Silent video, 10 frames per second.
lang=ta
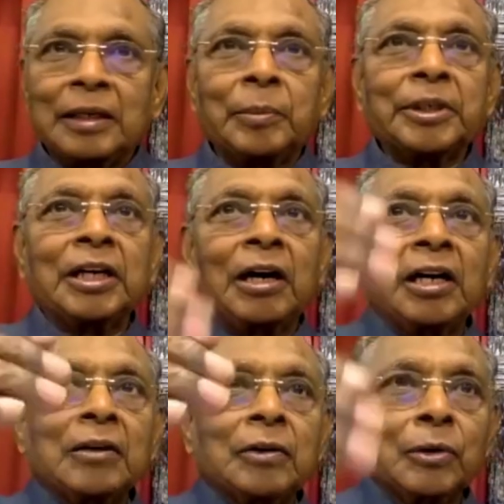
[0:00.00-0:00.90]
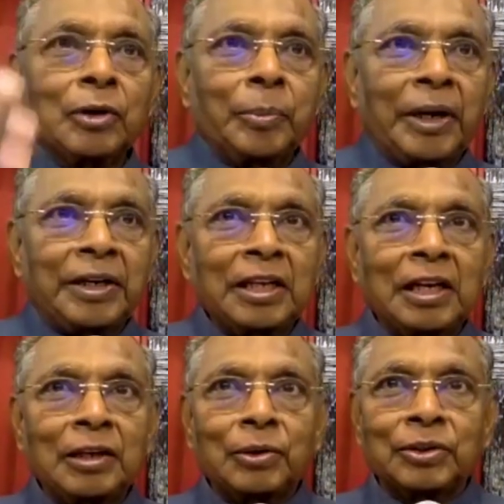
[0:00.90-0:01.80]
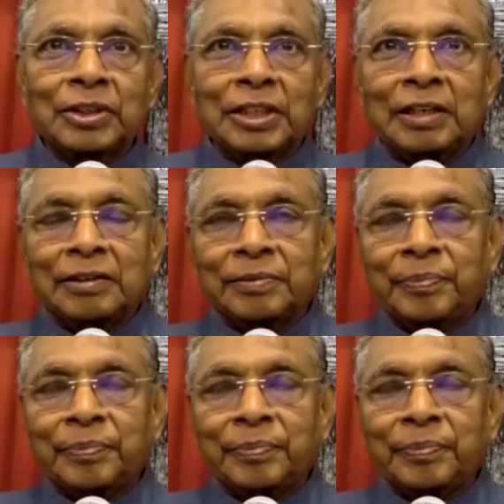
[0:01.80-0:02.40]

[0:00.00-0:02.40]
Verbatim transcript: நமக்கு ஆண்டவர் ஒரு பட்டியலை கொடுத்துருக்கார்